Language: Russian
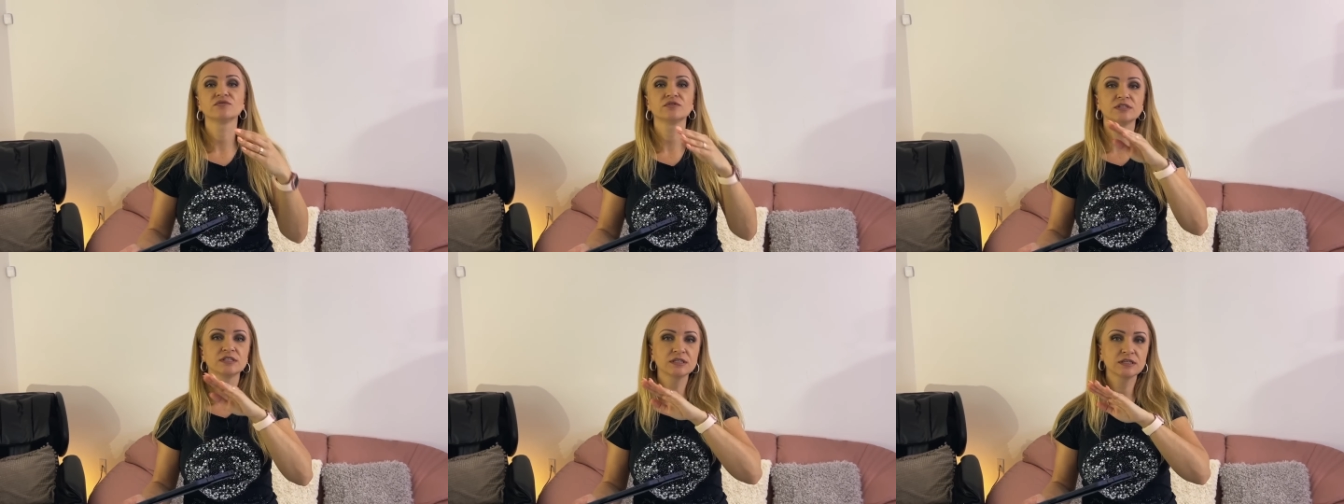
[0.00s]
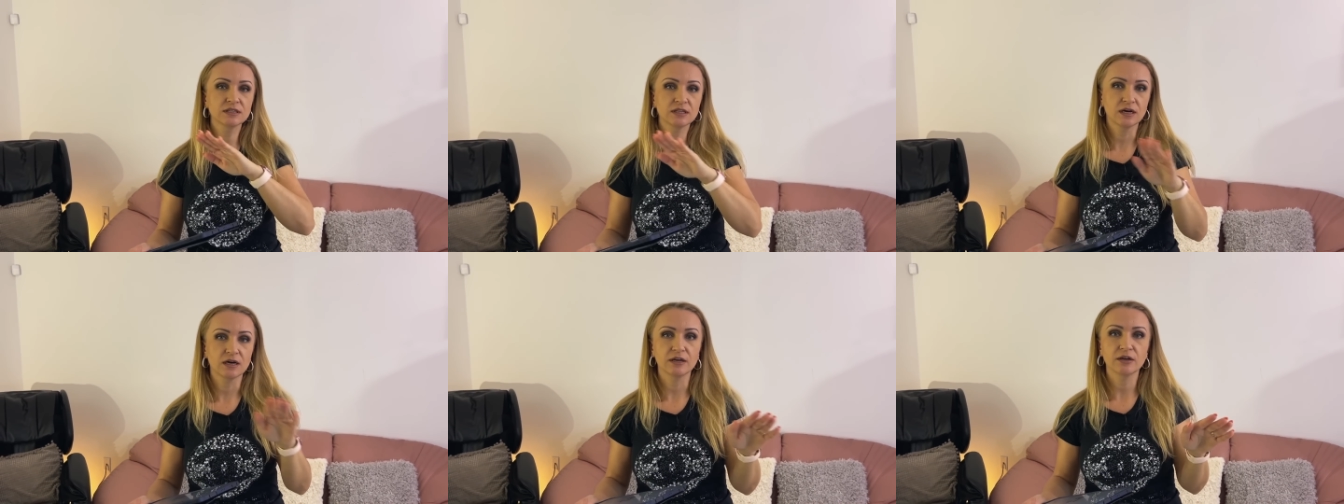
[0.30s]

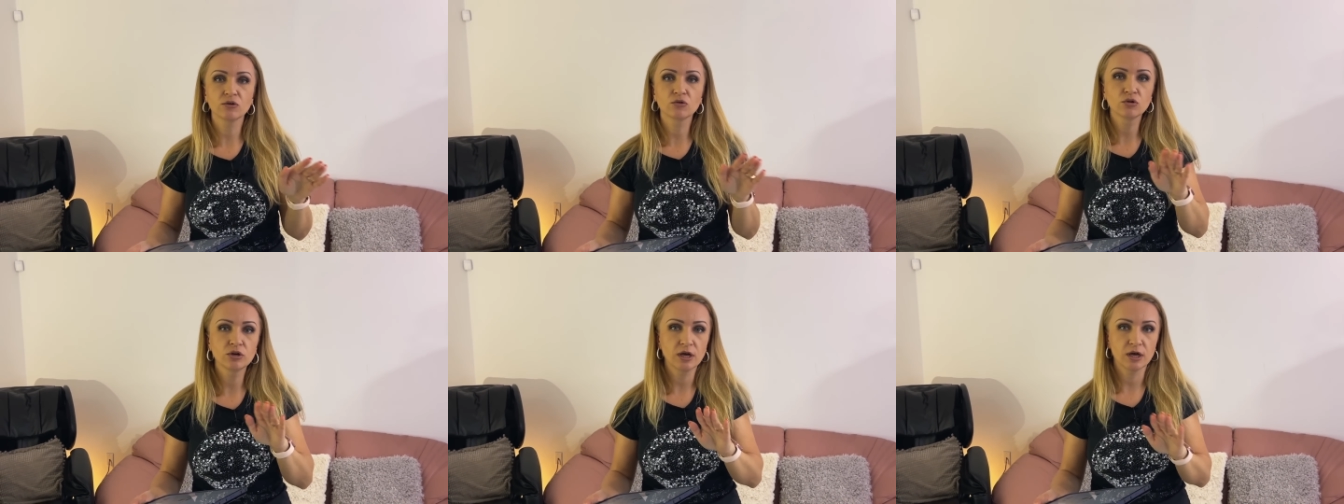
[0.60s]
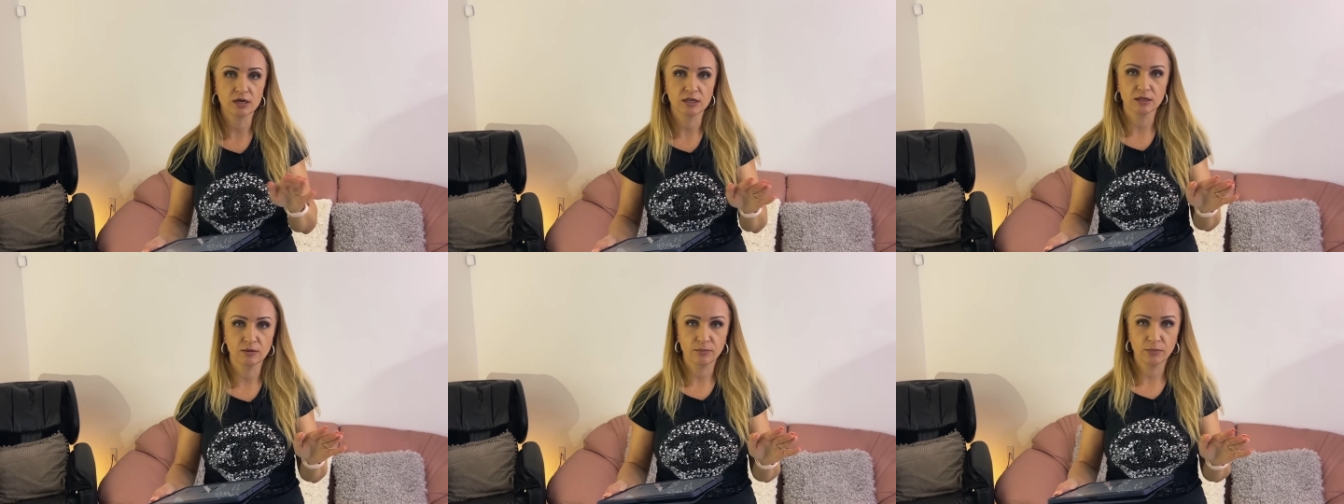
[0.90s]
всегда
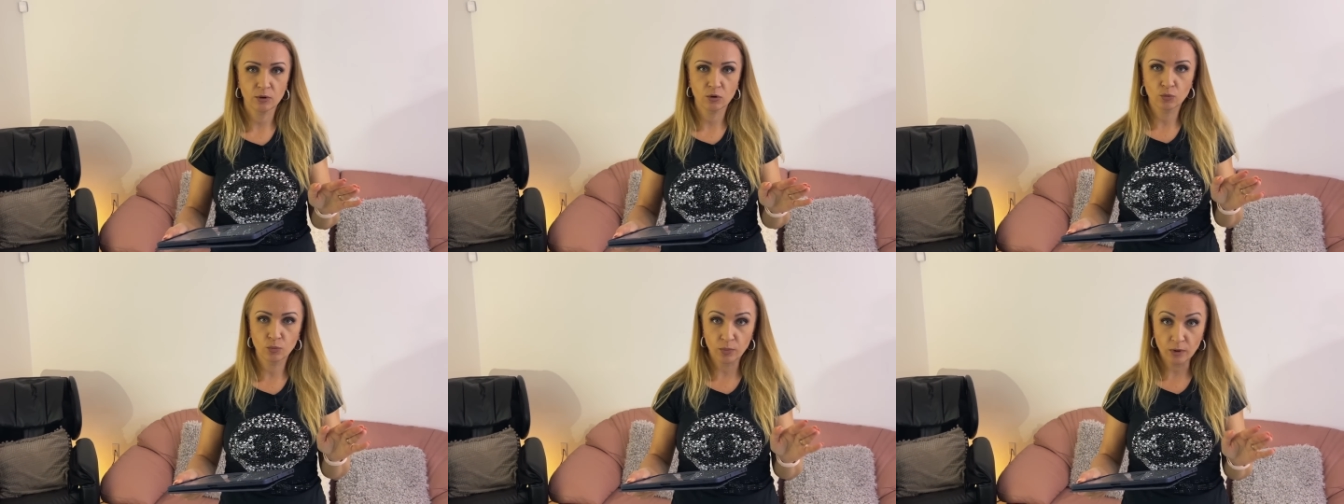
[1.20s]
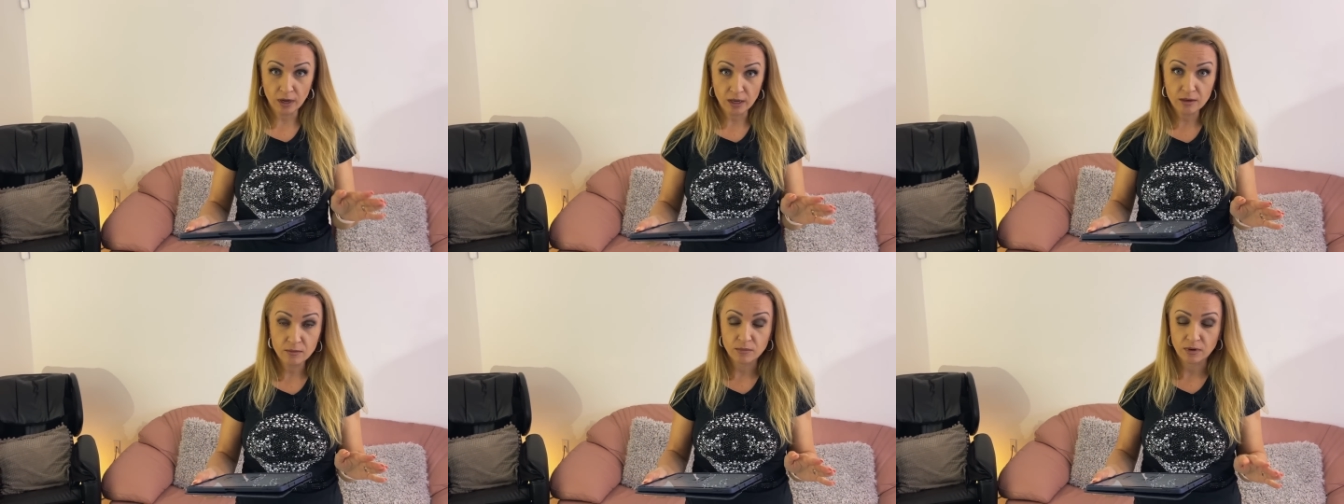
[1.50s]
регулярно
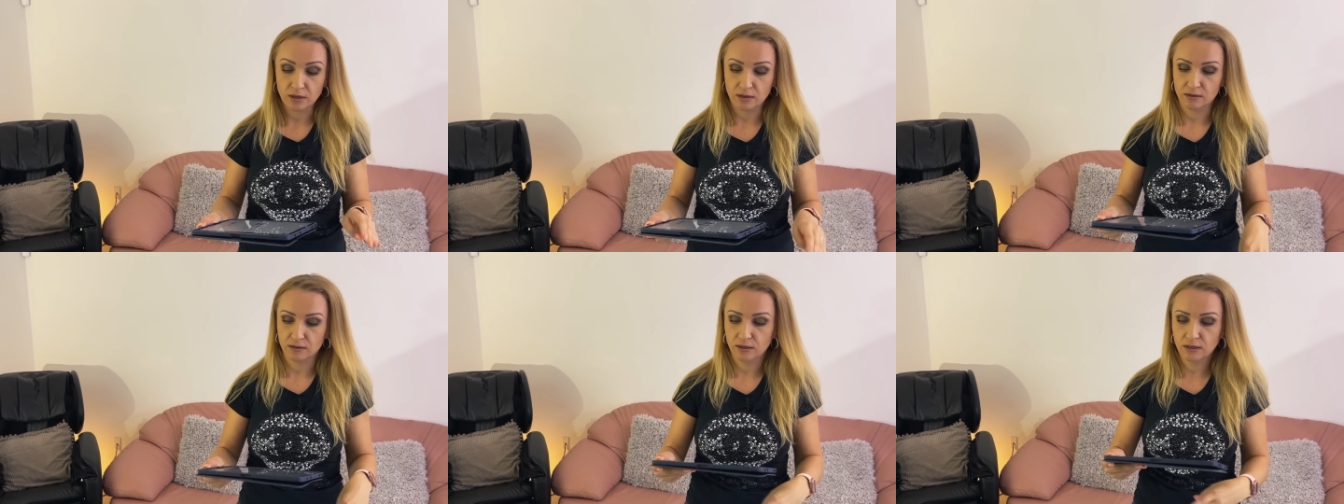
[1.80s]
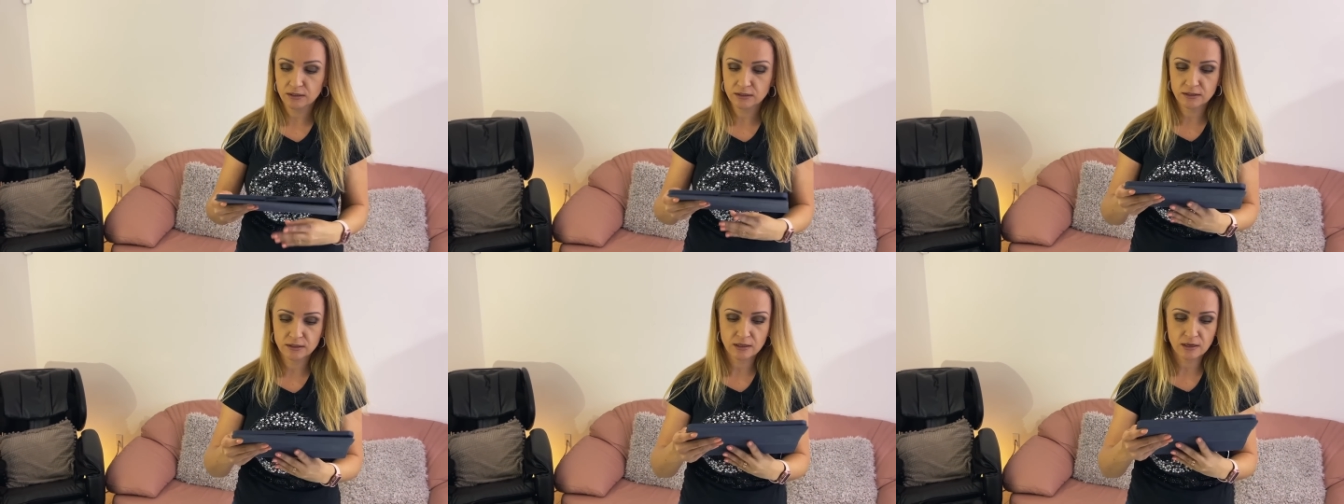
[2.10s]
покупаемая,
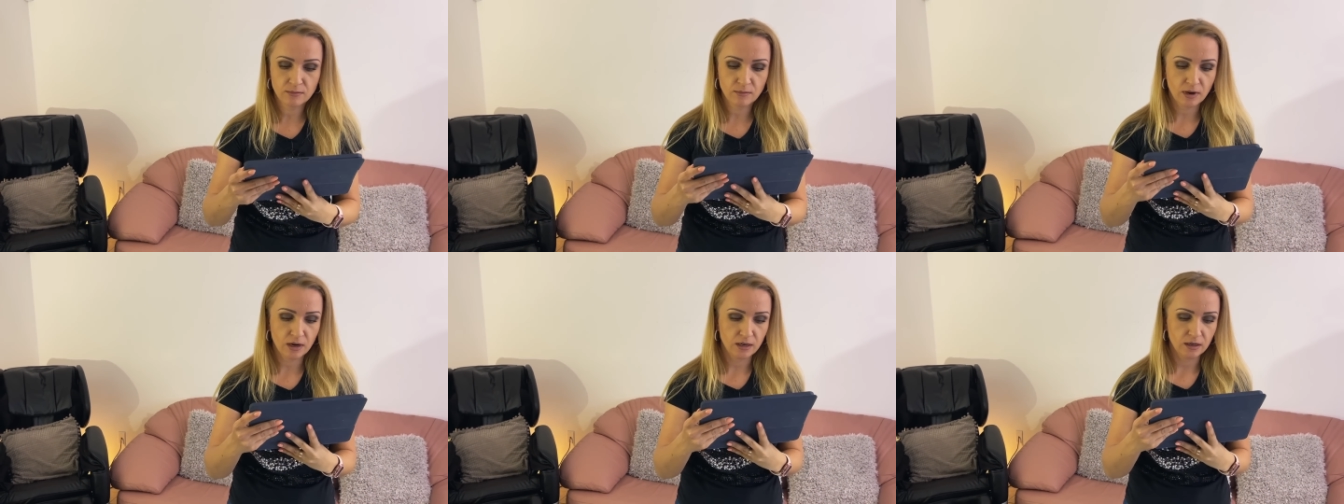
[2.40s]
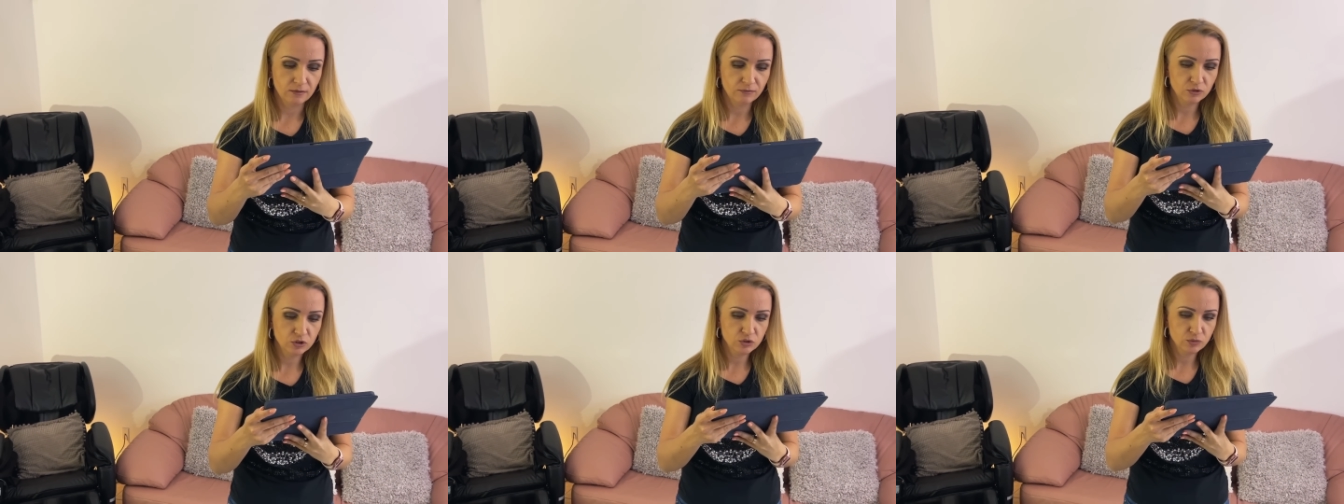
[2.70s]
это
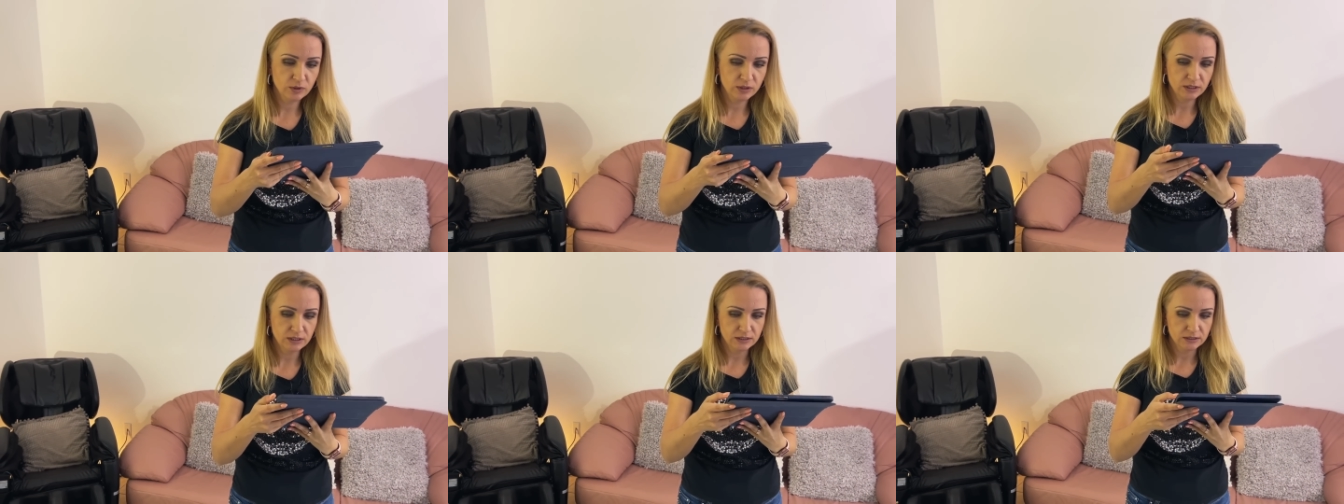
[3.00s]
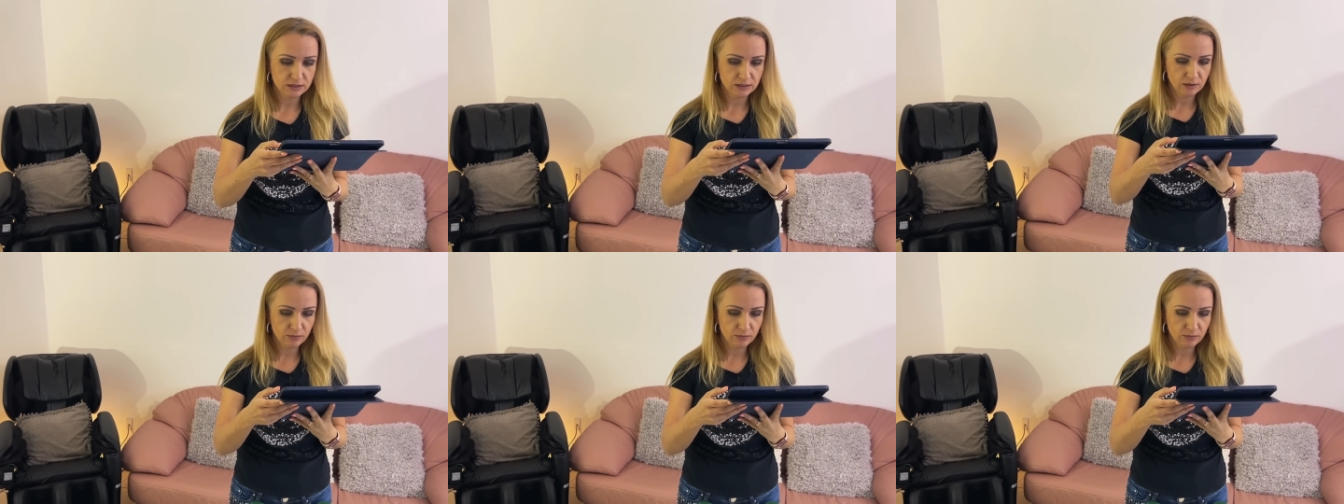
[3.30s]
нормально. Вот смотрите,